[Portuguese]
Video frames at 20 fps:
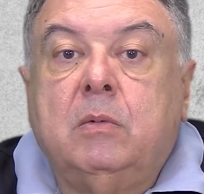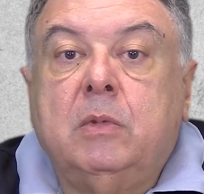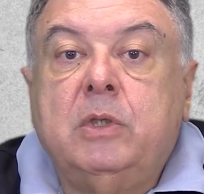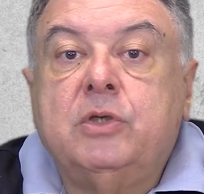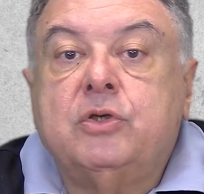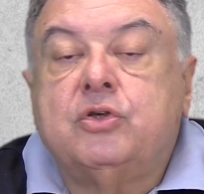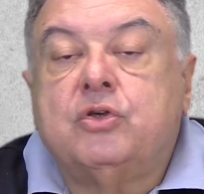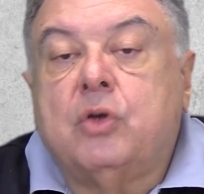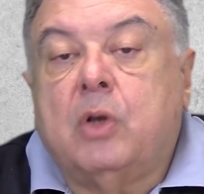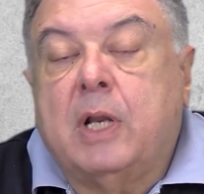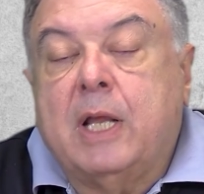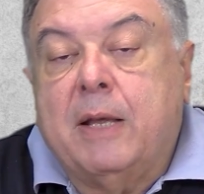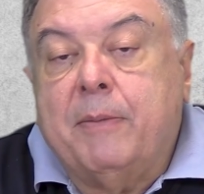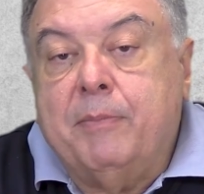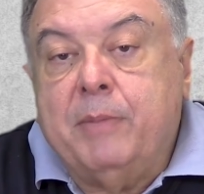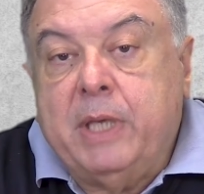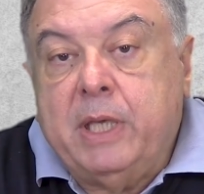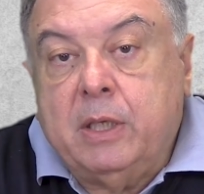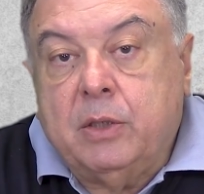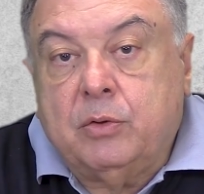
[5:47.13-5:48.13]

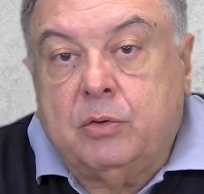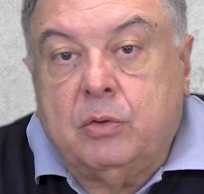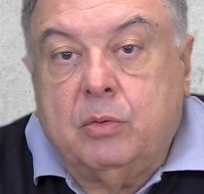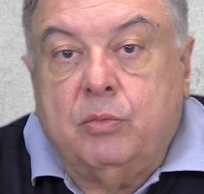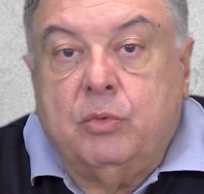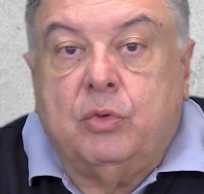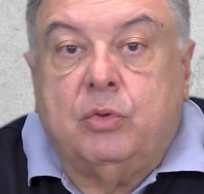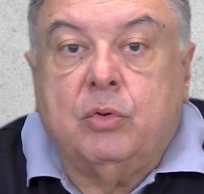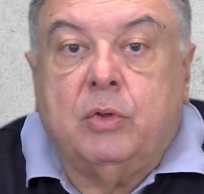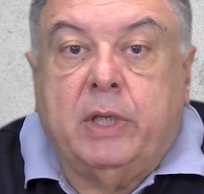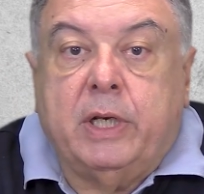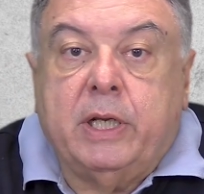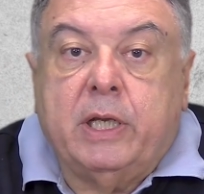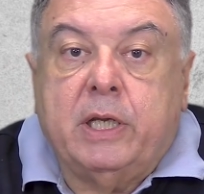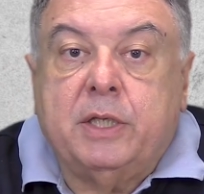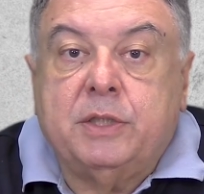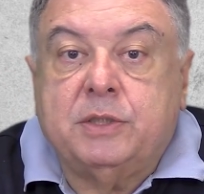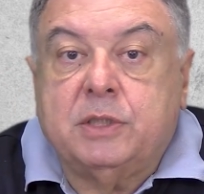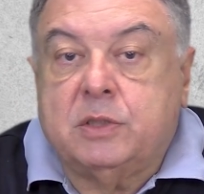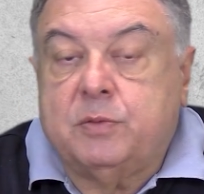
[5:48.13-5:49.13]
isolamento muito
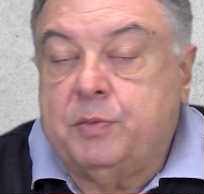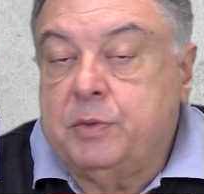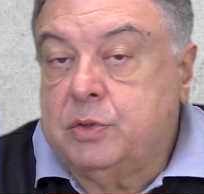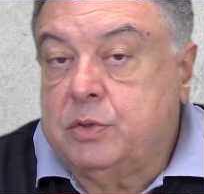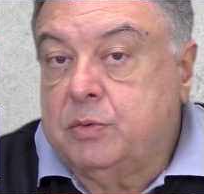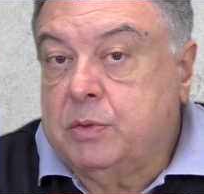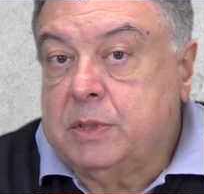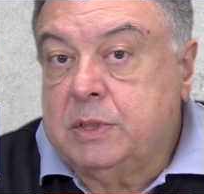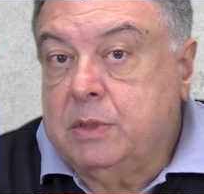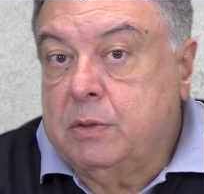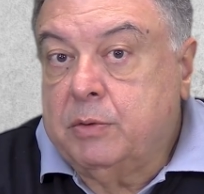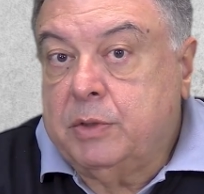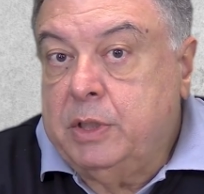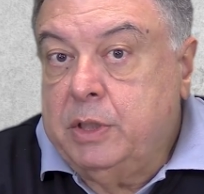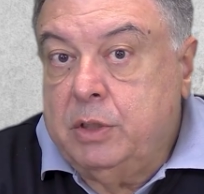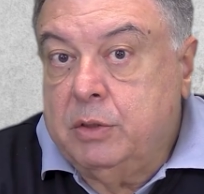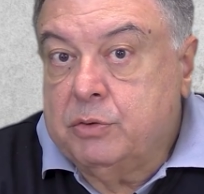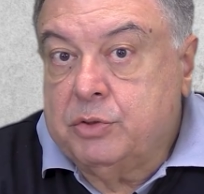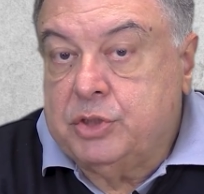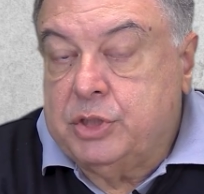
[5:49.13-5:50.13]
grande, as pessoas não
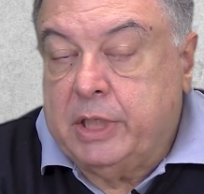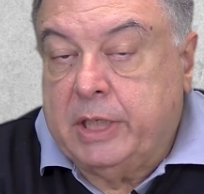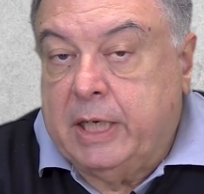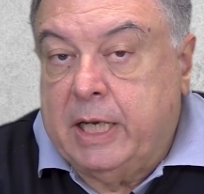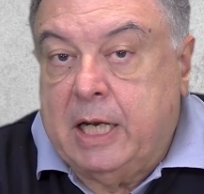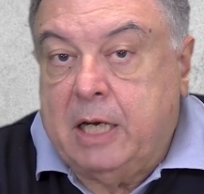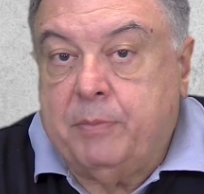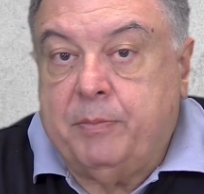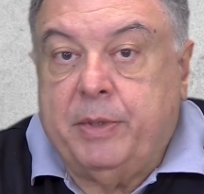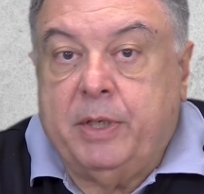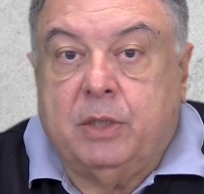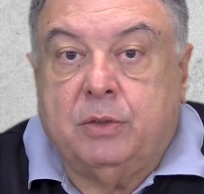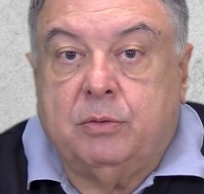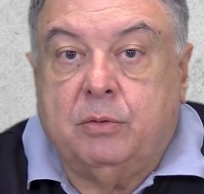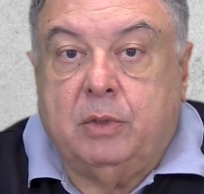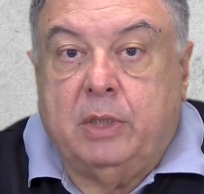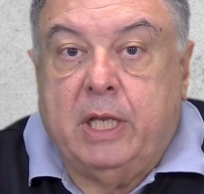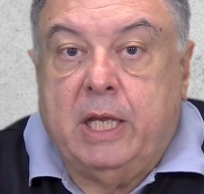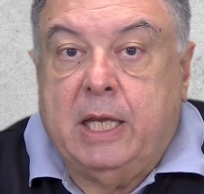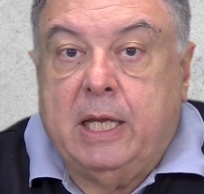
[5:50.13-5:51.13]
queriam chegar
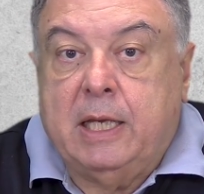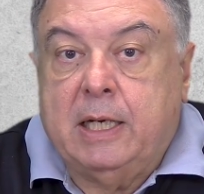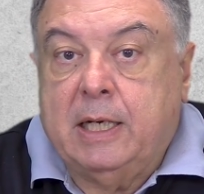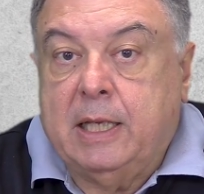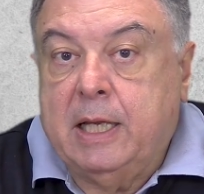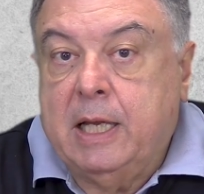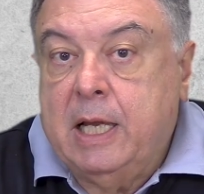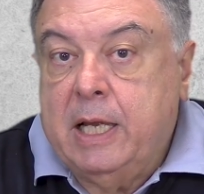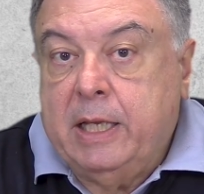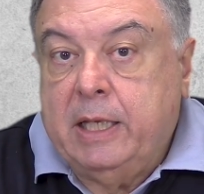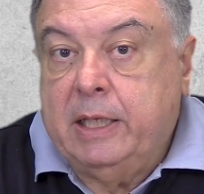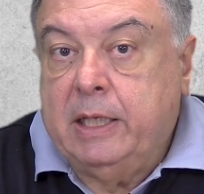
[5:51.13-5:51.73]
perto dela,